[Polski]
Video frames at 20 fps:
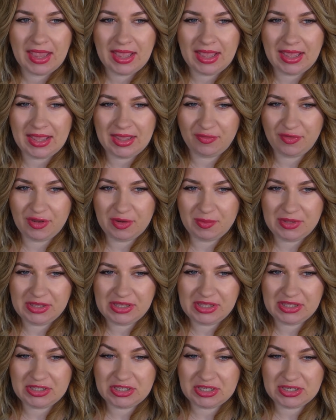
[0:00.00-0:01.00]
e,
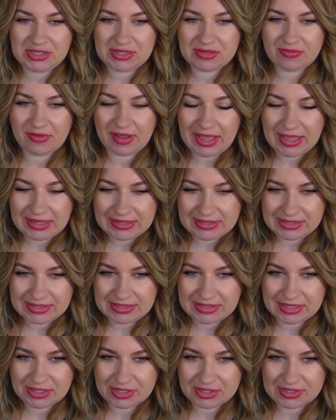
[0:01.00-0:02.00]
filmiki gdzieś z wakacji,
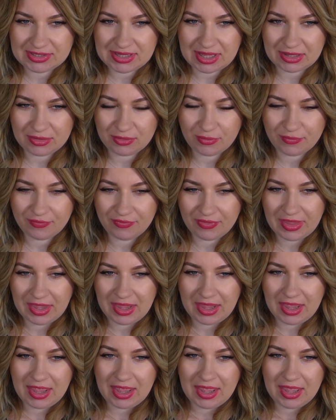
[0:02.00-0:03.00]
z tego stanu
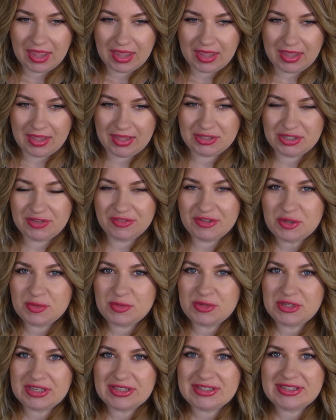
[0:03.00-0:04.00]
9
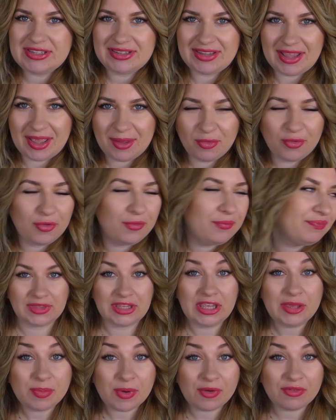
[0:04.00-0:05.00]
miesięcy temu
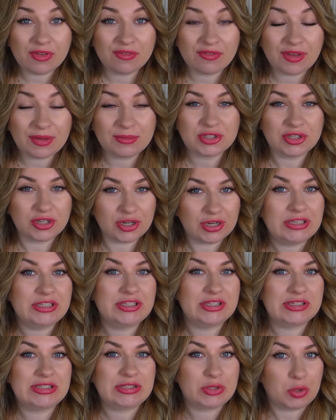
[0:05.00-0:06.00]
i powiem Wam, że trochę
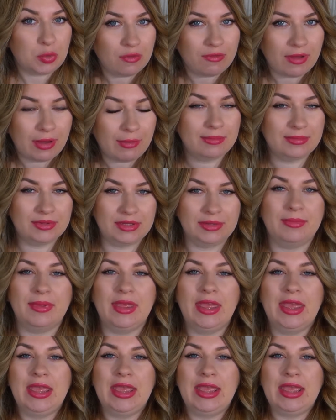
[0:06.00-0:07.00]
się zdołowałam tym
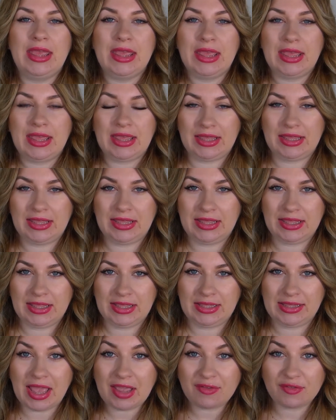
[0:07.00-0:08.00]

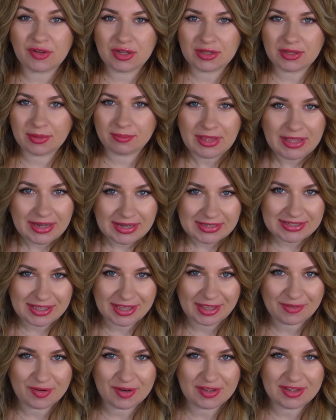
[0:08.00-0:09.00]
E, jak wyglądam teraz, a
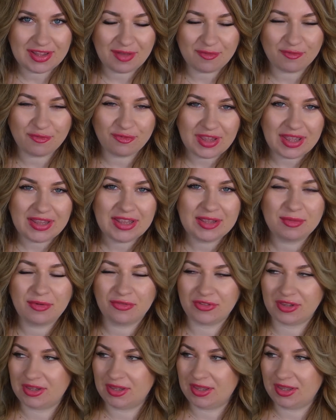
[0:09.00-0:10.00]
jak wyglądam wtedy, bo
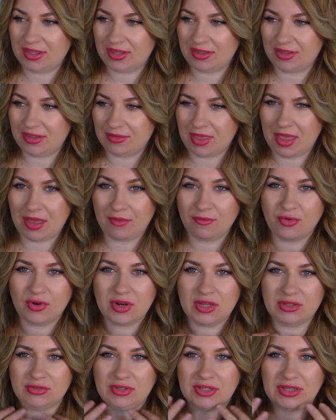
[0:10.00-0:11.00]
wtedy e, miałam w
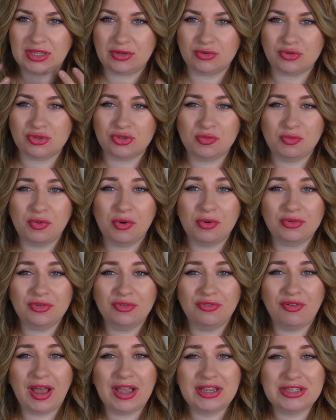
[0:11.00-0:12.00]
ogóle tutaj taką szczupłą
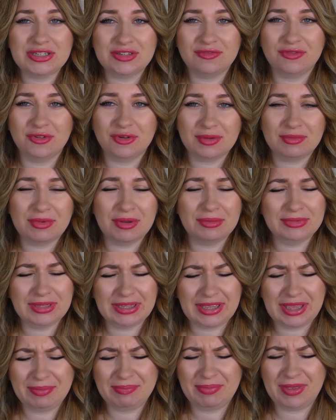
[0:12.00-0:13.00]
twarz i w ogóle byłam
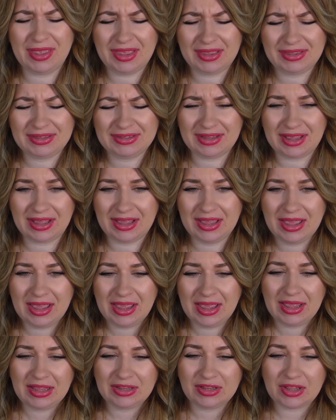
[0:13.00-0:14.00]
taka piękna.
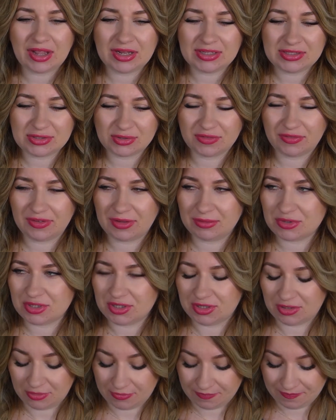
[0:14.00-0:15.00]
No ale to, że wiem, że
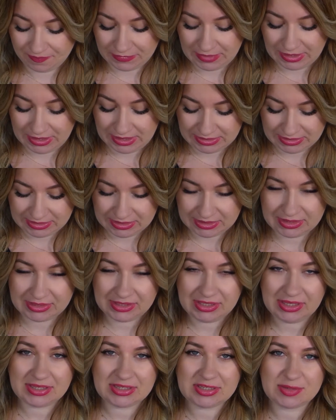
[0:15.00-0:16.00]
to teraz
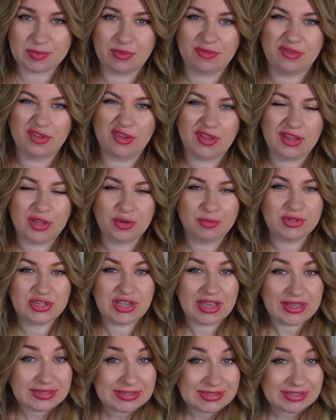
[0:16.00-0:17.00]
nie jest spowodowane
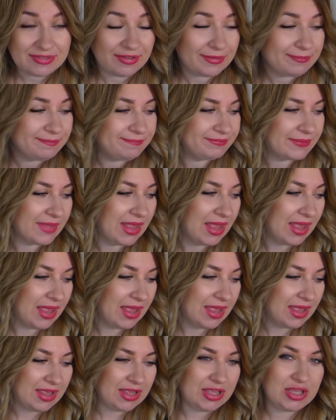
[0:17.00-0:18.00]
obżarstwem
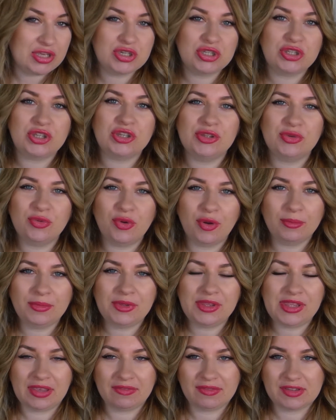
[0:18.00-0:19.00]
i że to niedługo
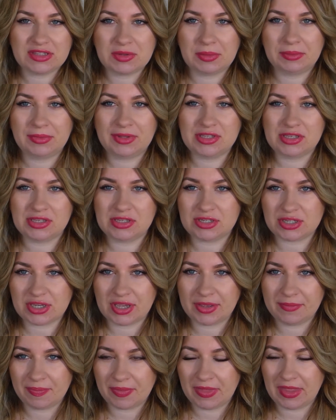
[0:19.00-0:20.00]
minie, więc mam nadzieję,
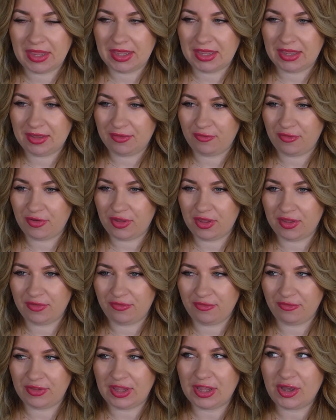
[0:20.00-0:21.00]
że e, w,
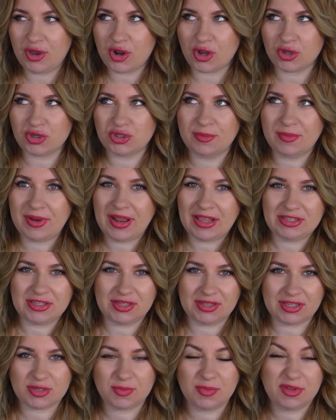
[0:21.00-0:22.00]
w tegorocznym lecie
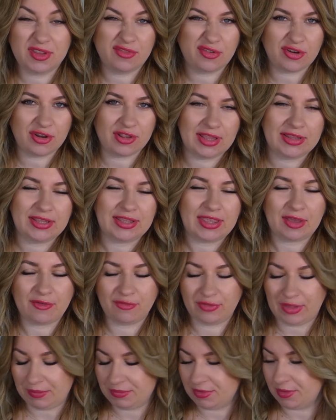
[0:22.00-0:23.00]
też będę wyglądała tak jak
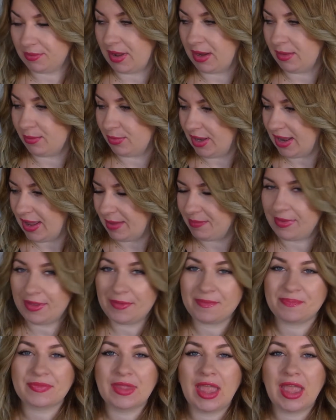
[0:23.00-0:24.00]
w tamtym albo i lepiej.